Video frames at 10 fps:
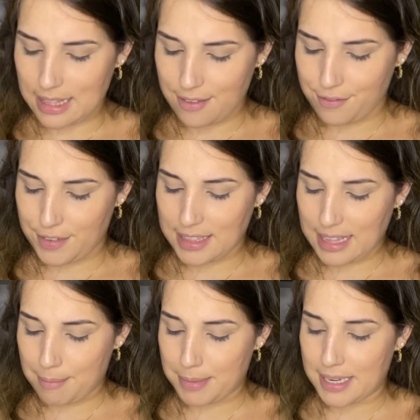vim
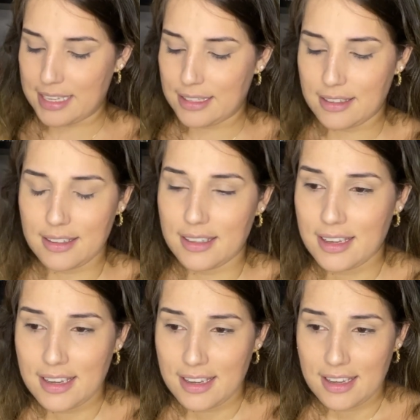abrir
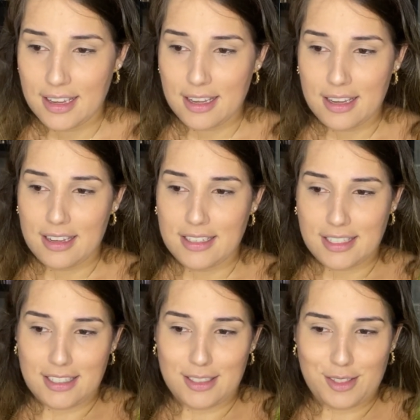
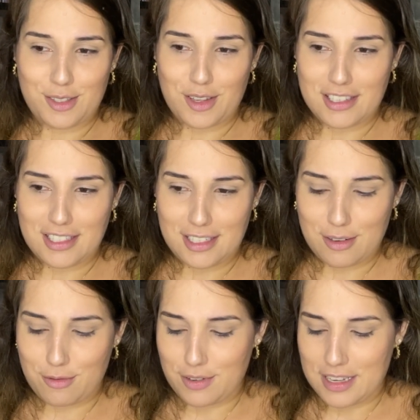estando sozinha
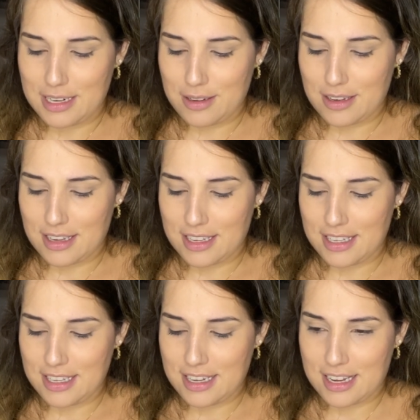com ele aqui
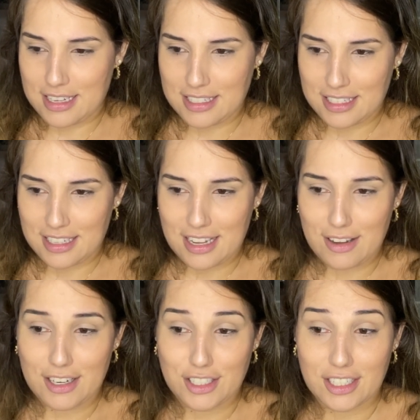em casa, tá?
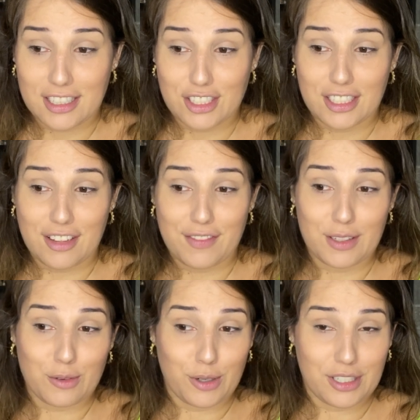Ele já, já tá
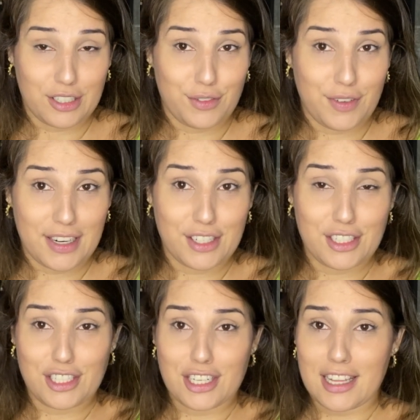vendo coisa diferente,
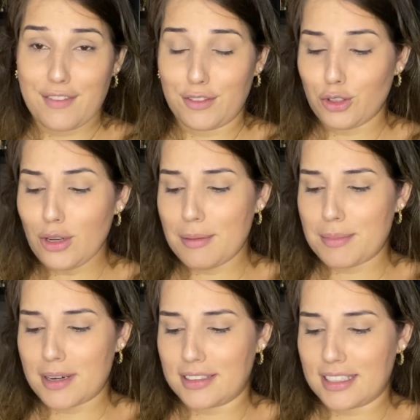ele já tá vindo. Eu tô
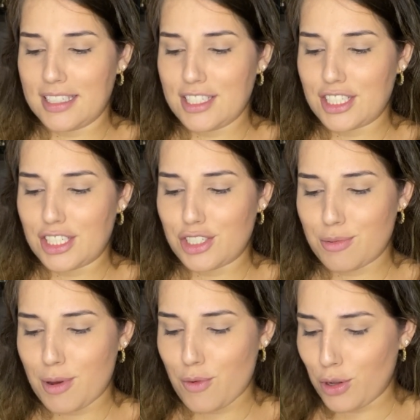lembrando aqui, gente, que
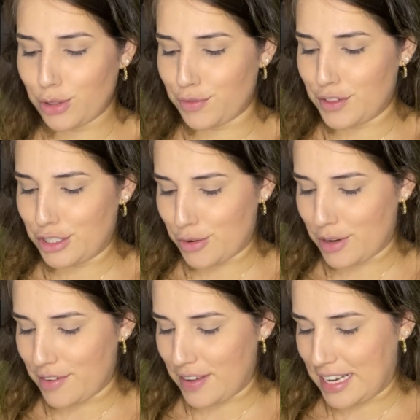meu outro vídeo que eu
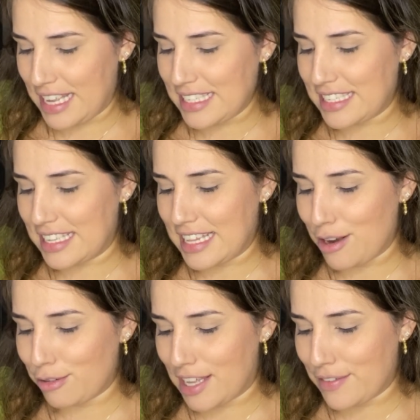gravei nesse
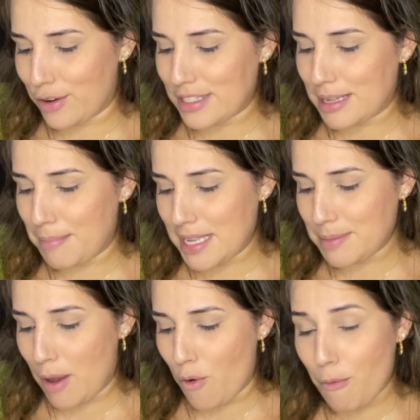cenário, eu tava com essa
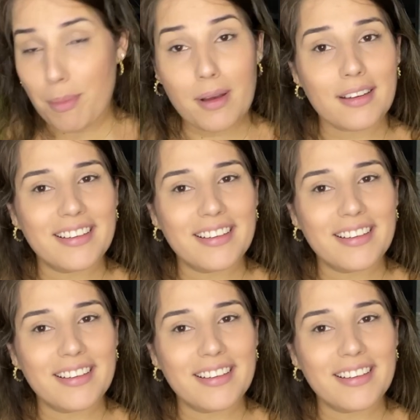mesma roupa,